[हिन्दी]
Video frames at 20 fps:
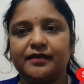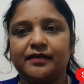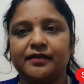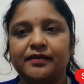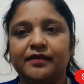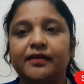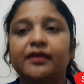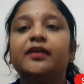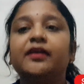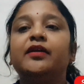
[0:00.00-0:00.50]

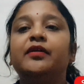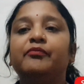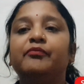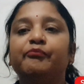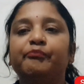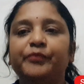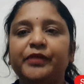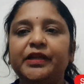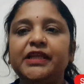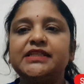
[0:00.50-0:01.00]

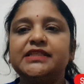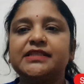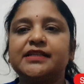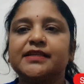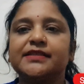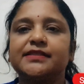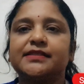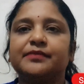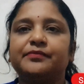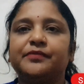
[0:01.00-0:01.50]
हैं ब्लीच
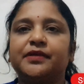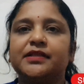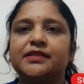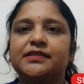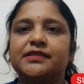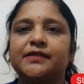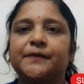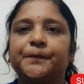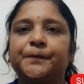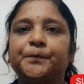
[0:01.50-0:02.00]
के
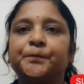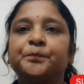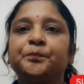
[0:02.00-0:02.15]
इस्तेमाल से